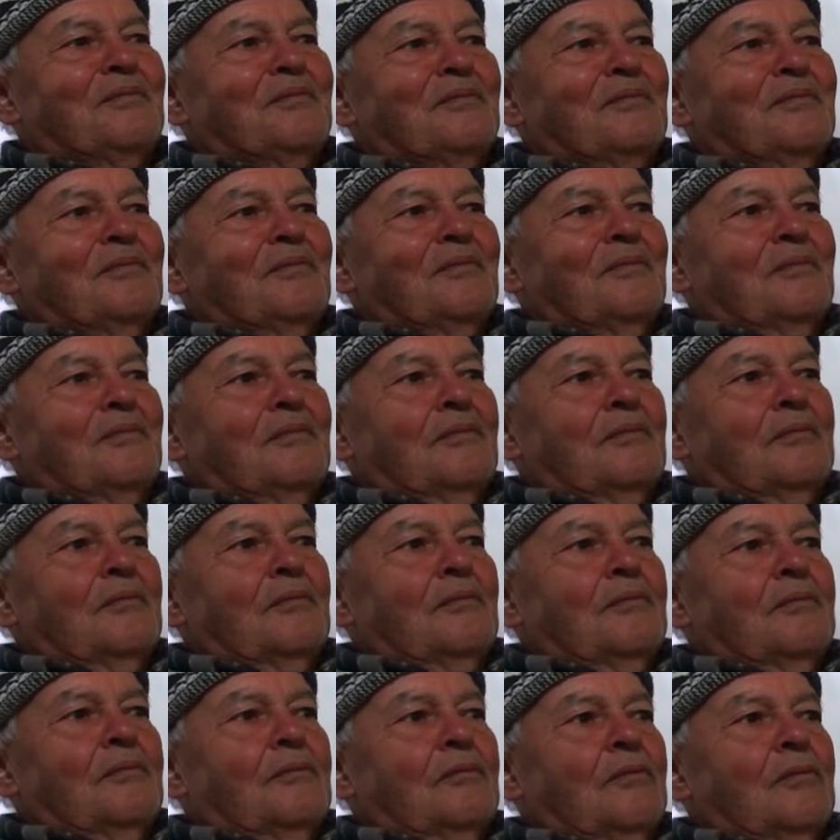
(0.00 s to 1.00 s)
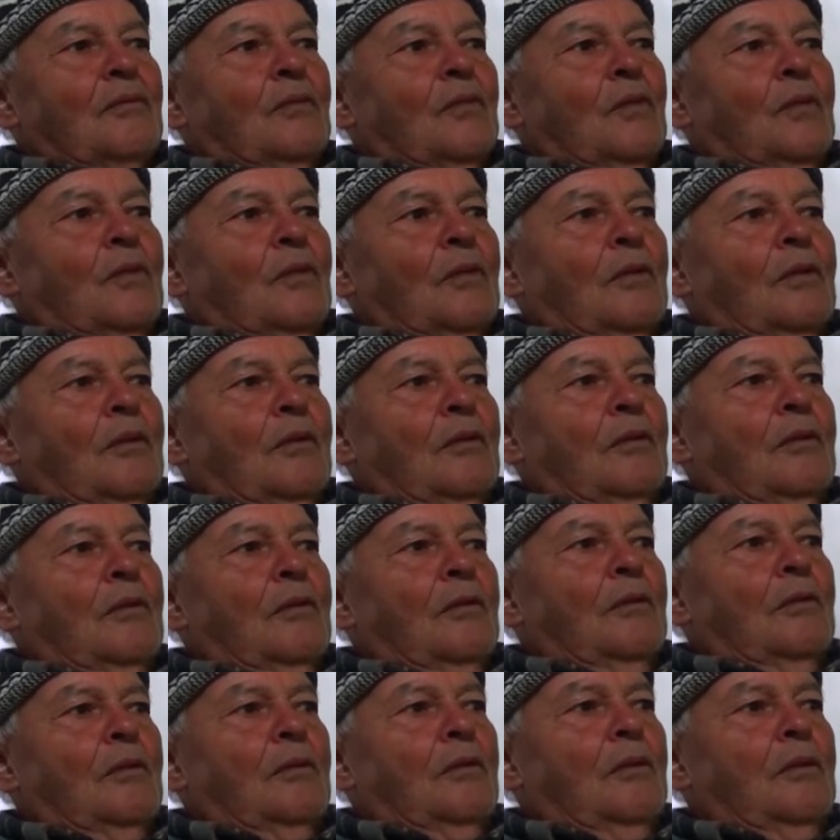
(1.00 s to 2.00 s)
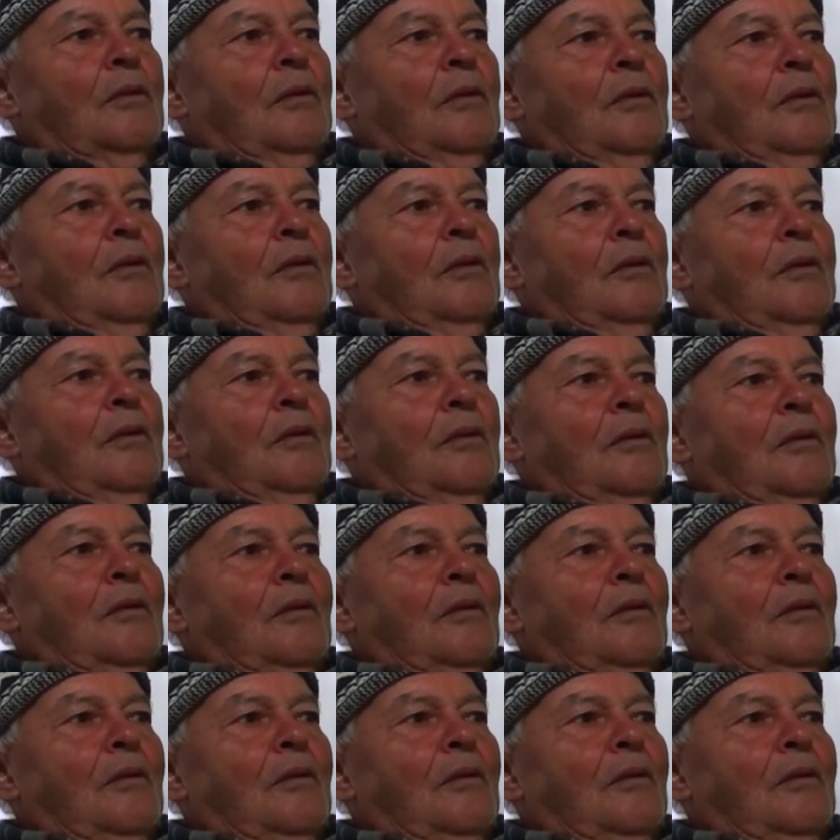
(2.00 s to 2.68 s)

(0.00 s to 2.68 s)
Zor olmadı mı? Kaç sene asker yolu beklettin?